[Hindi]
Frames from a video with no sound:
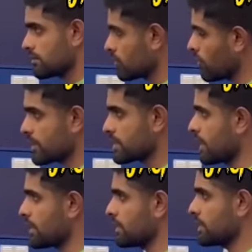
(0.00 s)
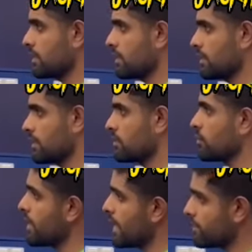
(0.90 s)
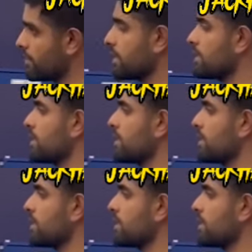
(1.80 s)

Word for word: कोई मसला नहीं तू मैच विनर है